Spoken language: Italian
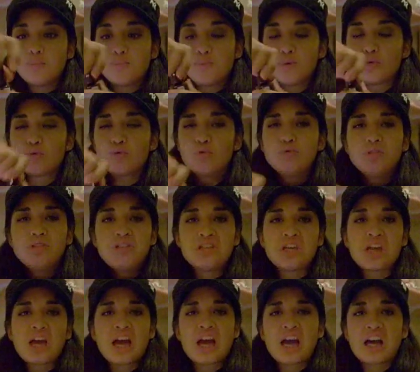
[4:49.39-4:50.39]

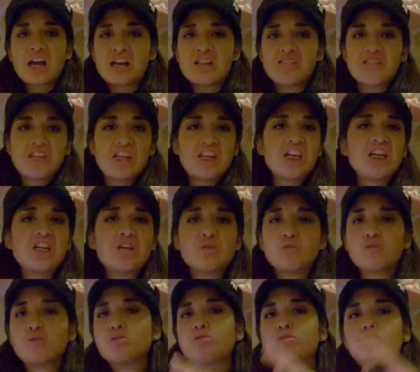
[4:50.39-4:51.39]
prugna
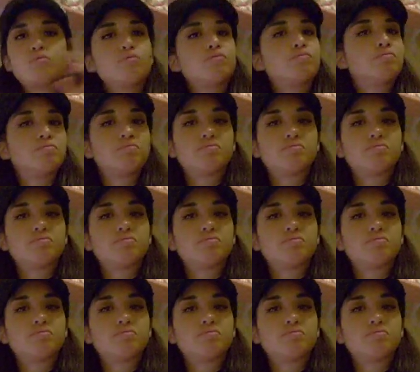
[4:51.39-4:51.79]
nero,